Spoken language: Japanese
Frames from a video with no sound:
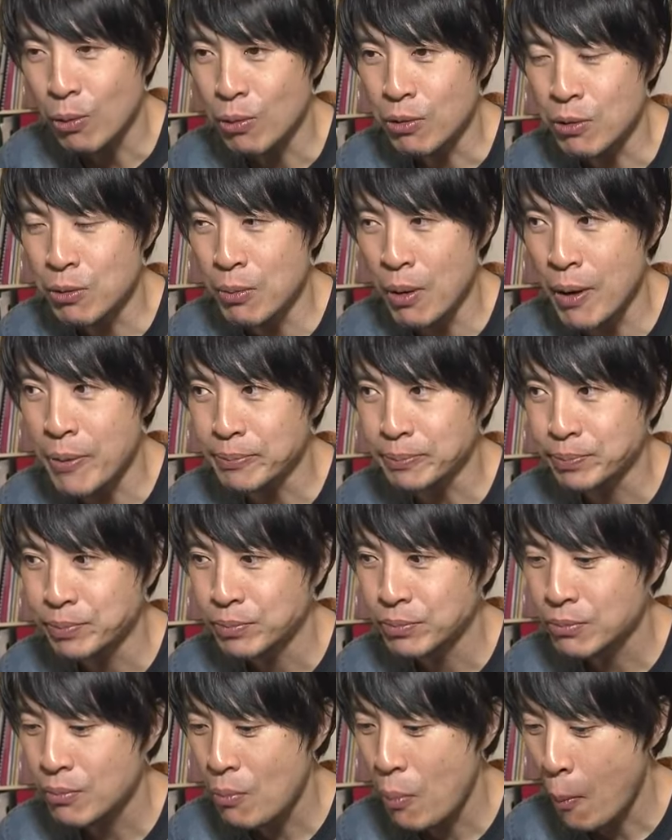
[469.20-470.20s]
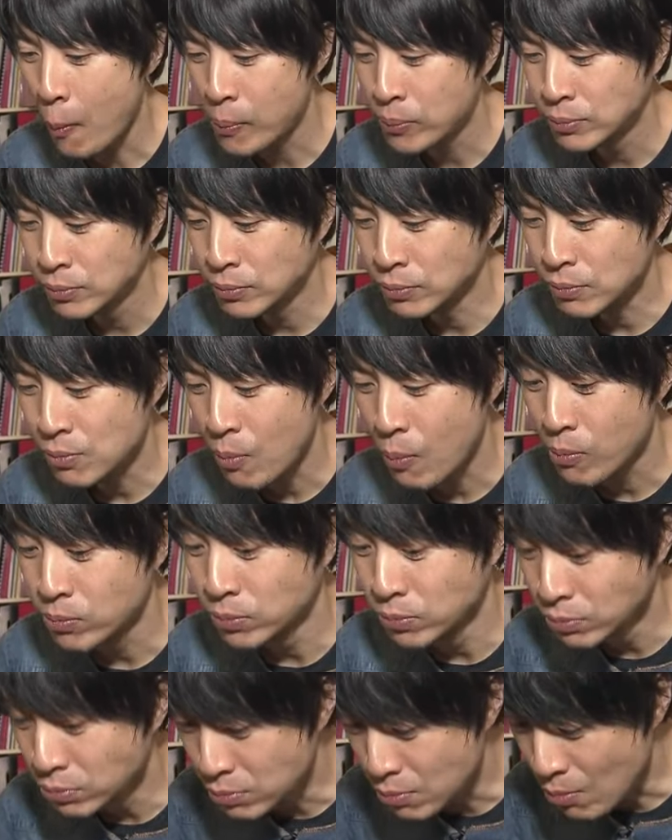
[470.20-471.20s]
これうま
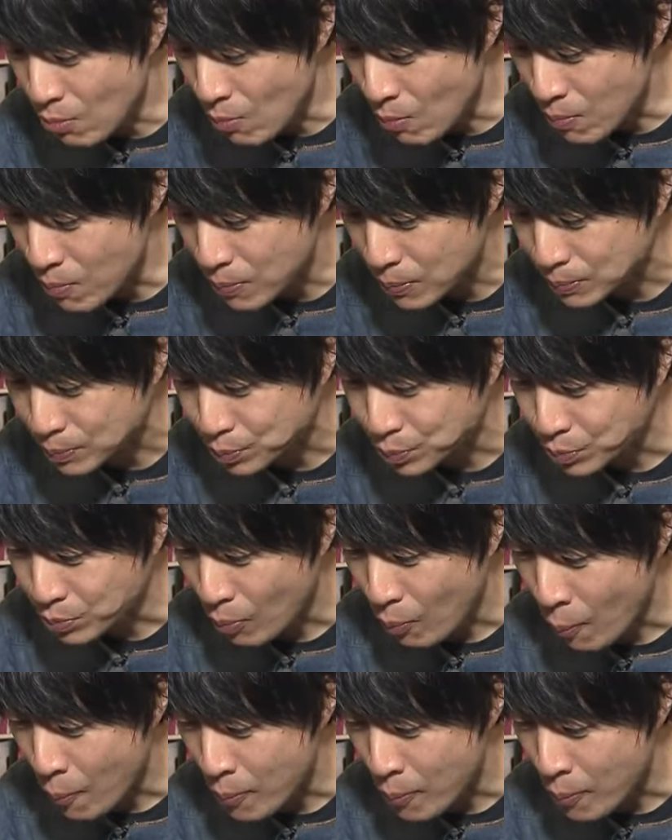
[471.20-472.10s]
うん